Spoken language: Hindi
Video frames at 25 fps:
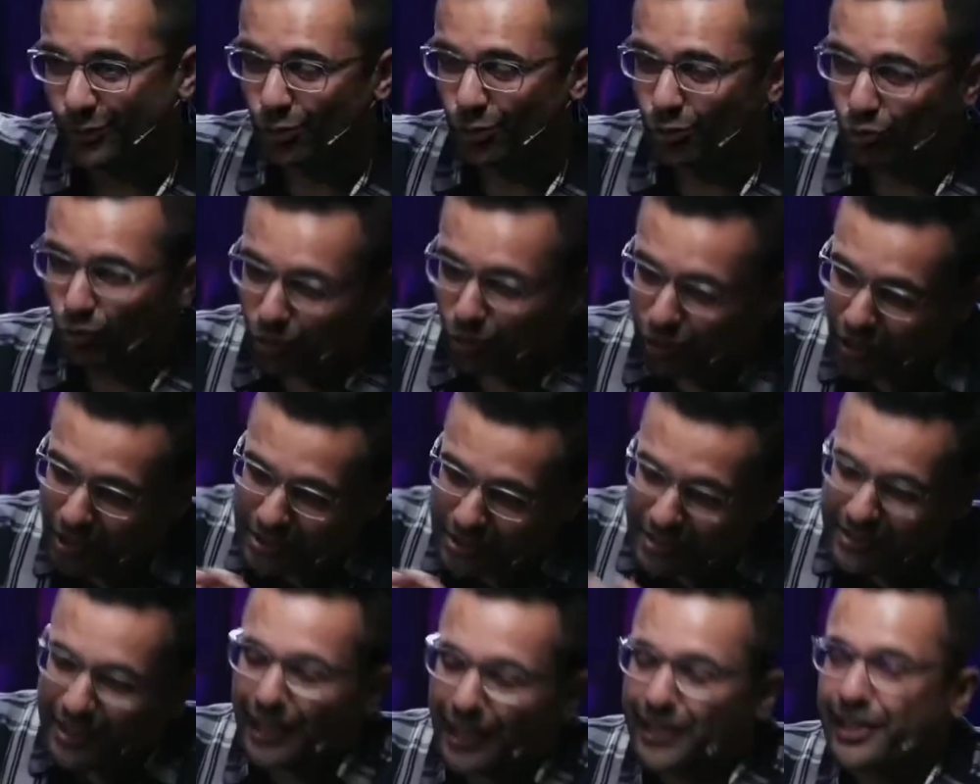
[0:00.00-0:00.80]
तो उसको
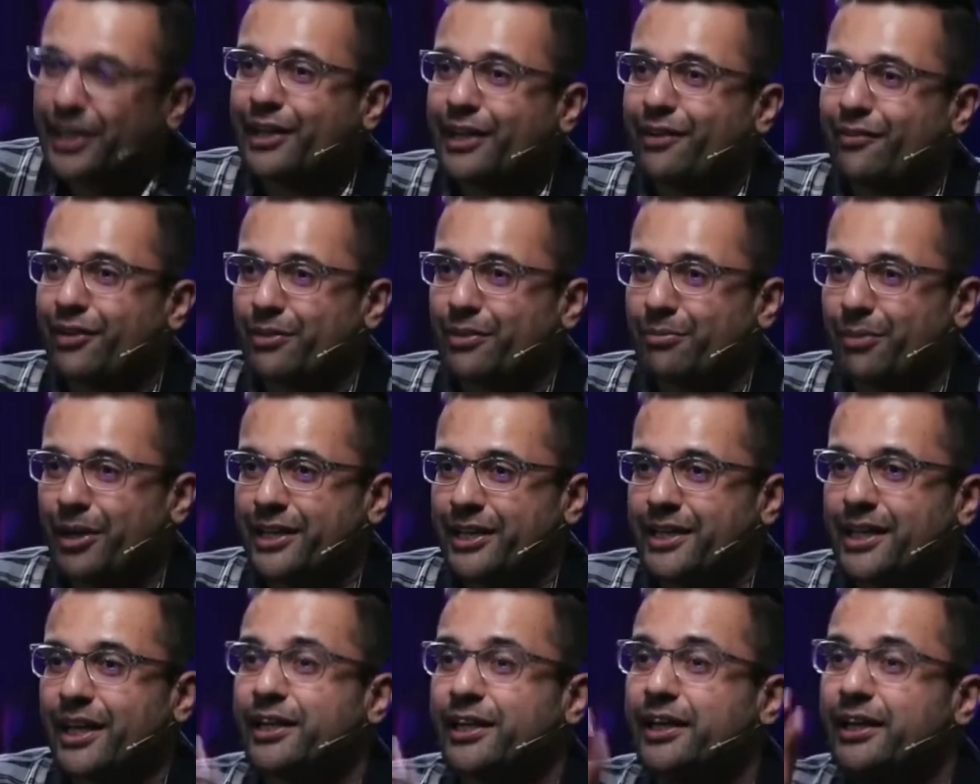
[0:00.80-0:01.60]
दस हजार की कवरेज
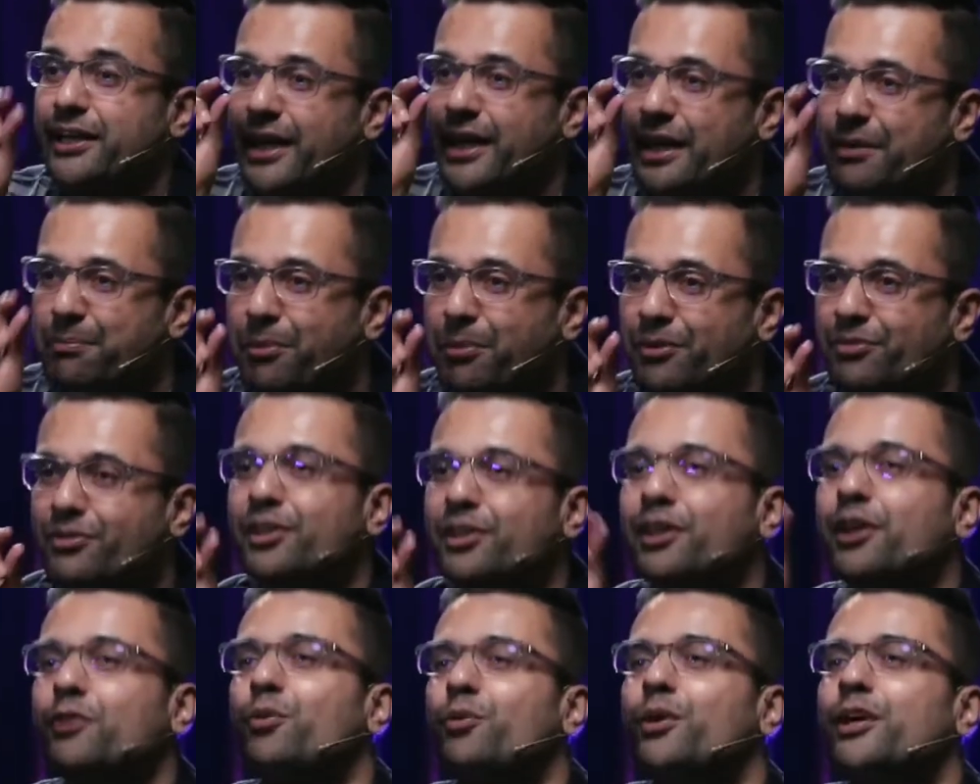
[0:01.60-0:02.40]
मिली यानी टेन
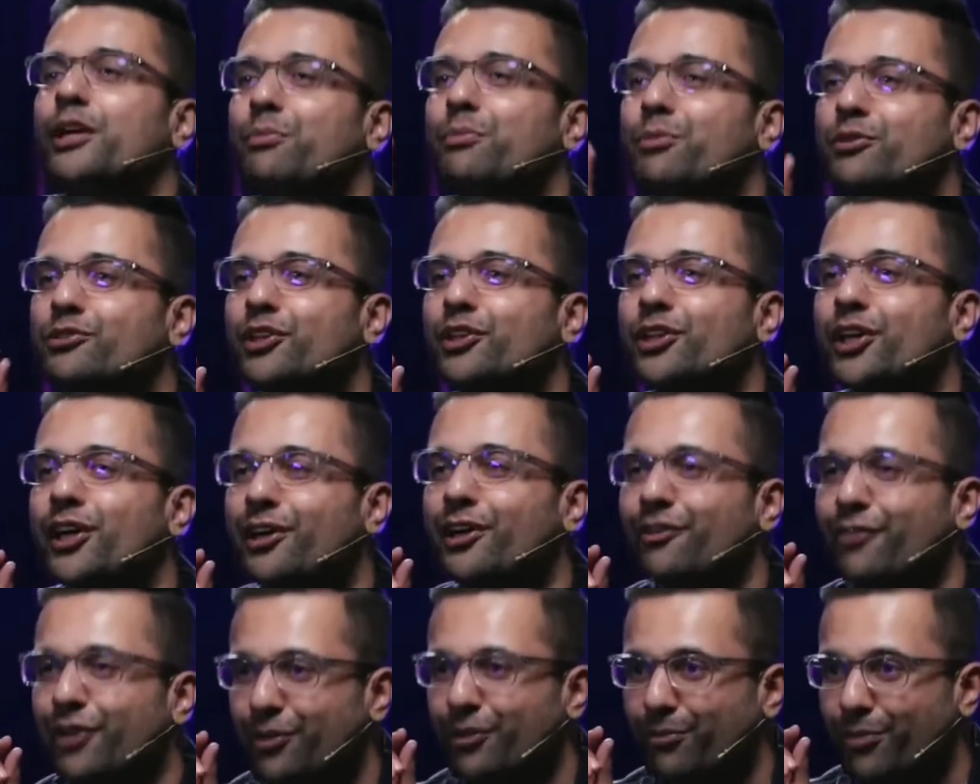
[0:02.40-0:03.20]
परसेंट या ट्वेंटी परसेंट की
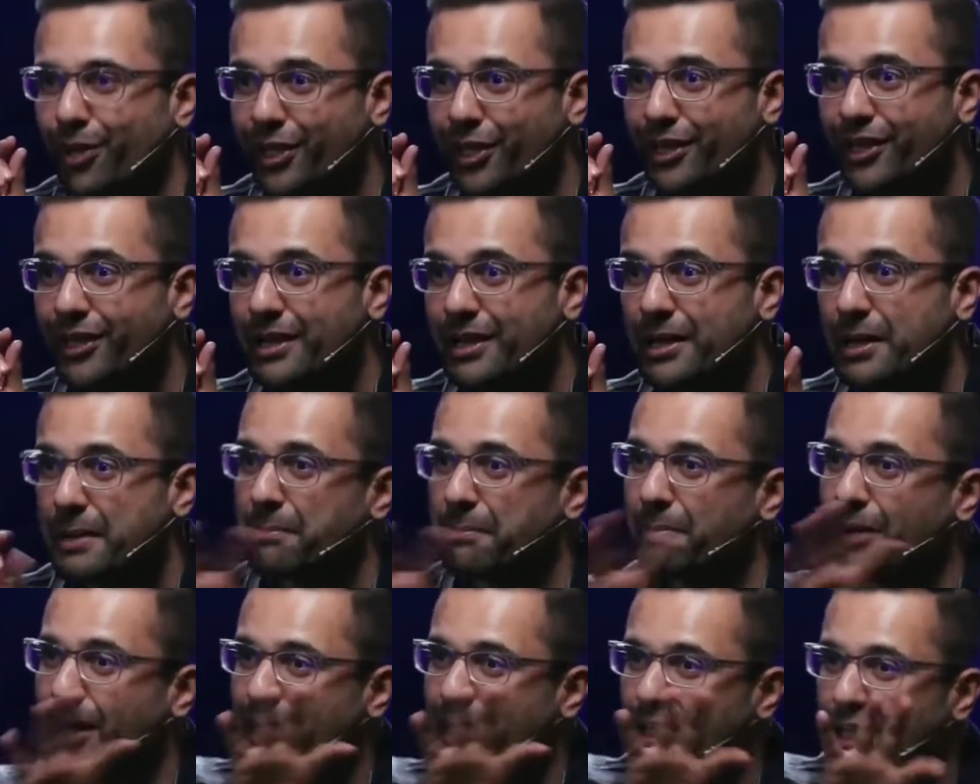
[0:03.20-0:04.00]
कवरेज मिली
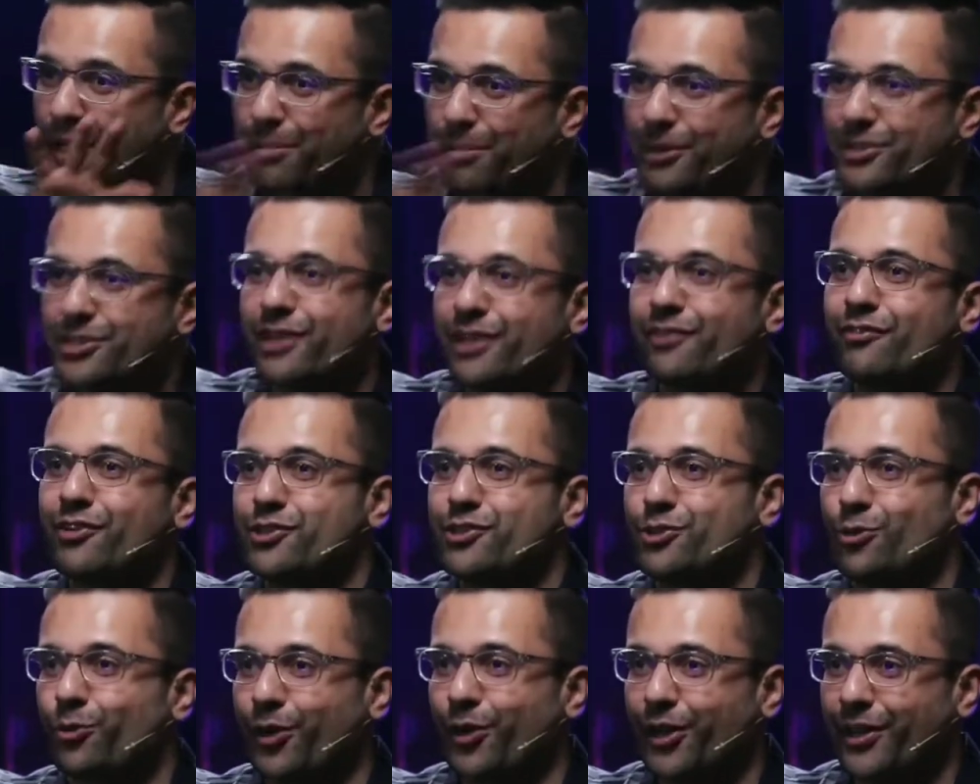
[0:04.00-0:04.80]
yes. बाकी का पैसा
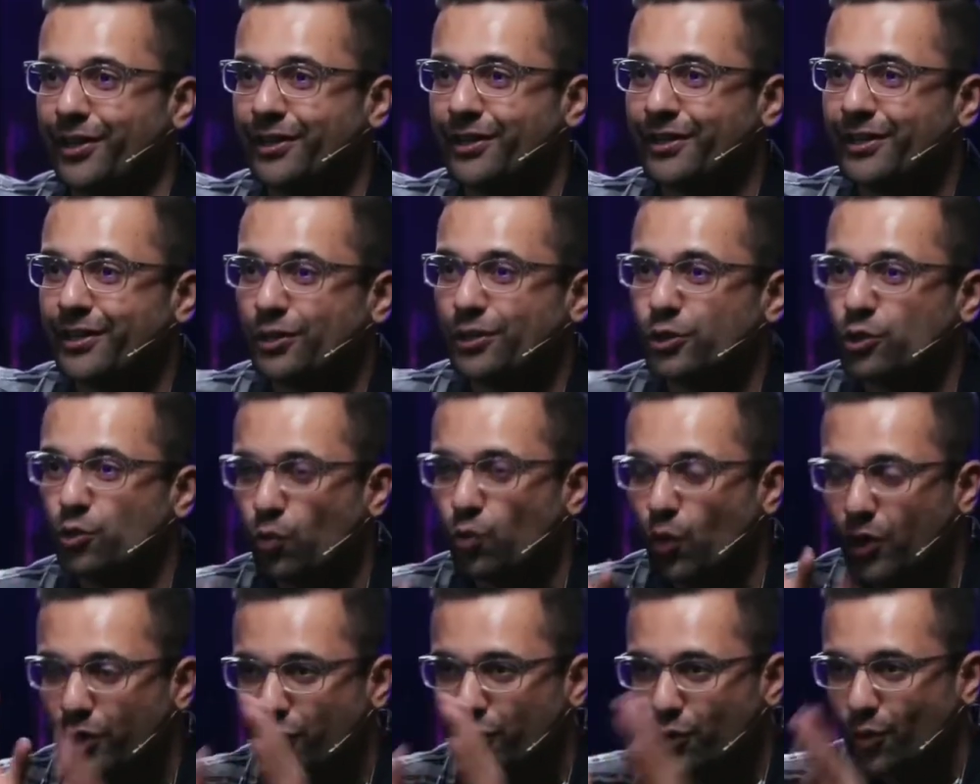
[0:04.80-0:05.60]
इन्वेस्ट हो गया तो
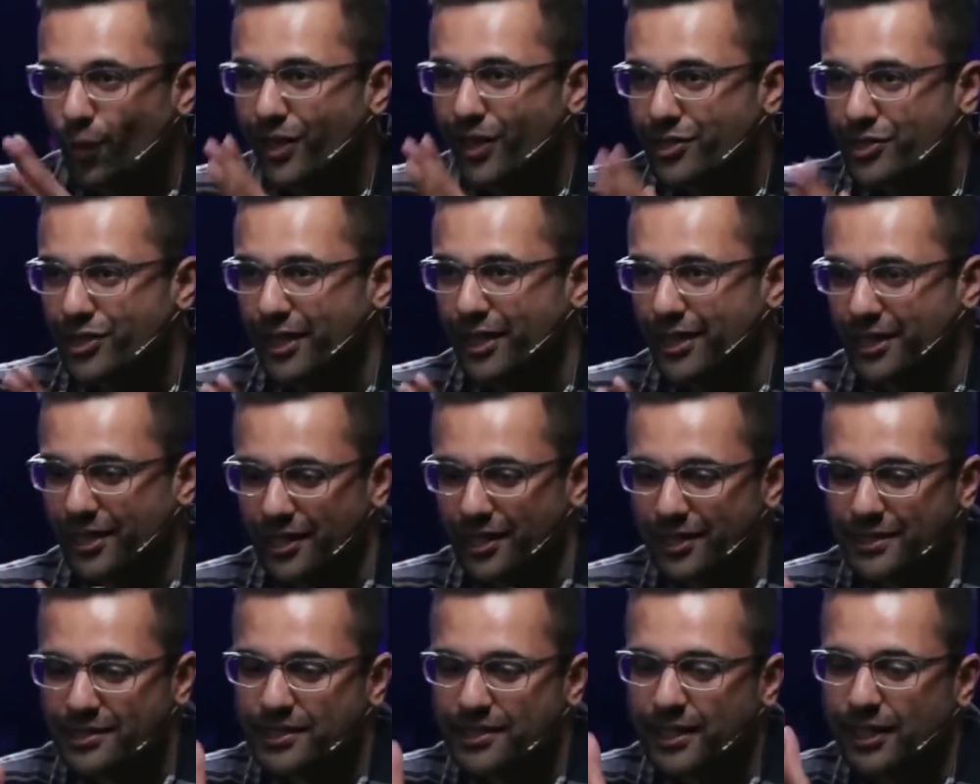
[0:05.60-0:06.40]
वॉट यू आर
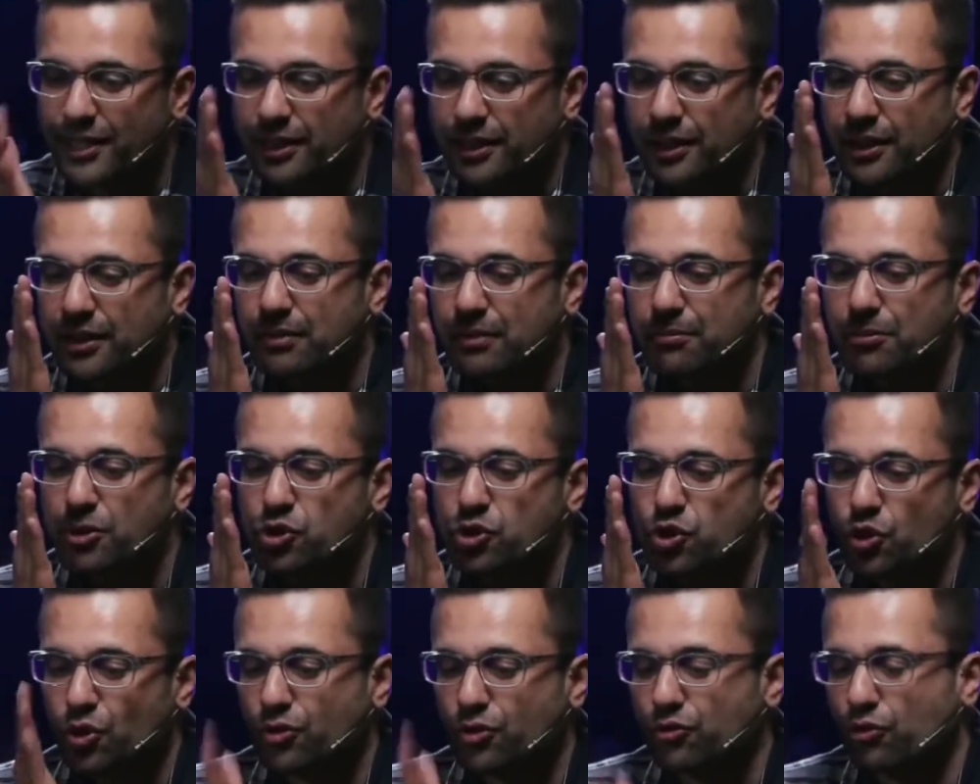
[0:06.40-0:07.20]
सेइंग इज टर्म
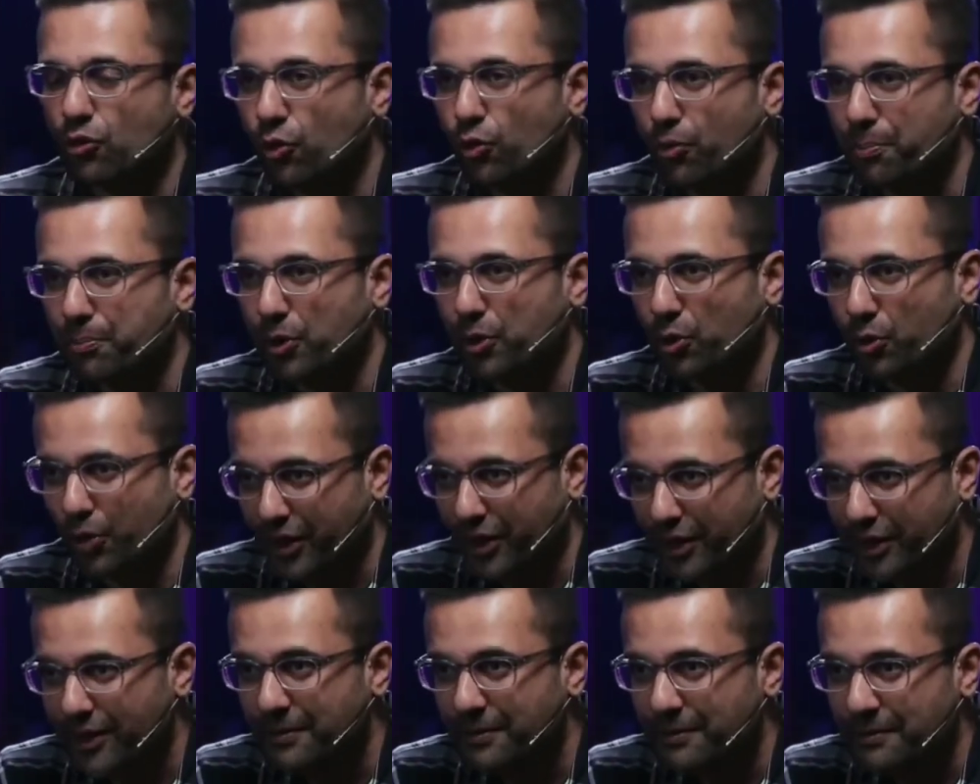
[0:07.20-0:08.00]
इंश्योरेंस लो
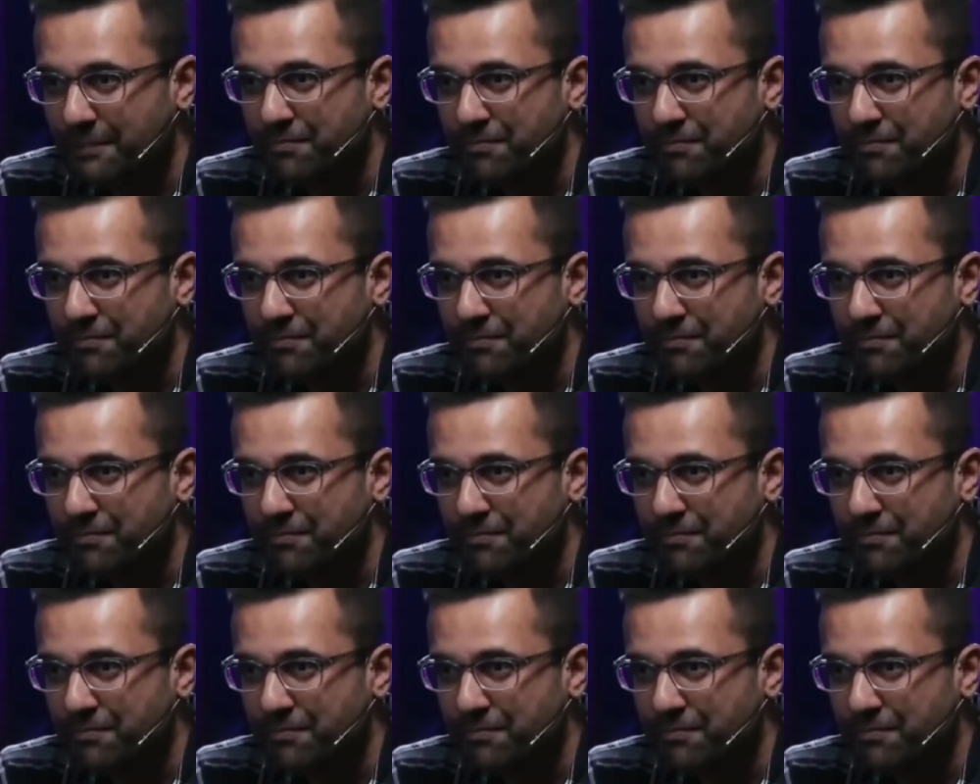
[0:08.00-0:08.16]
प्योरली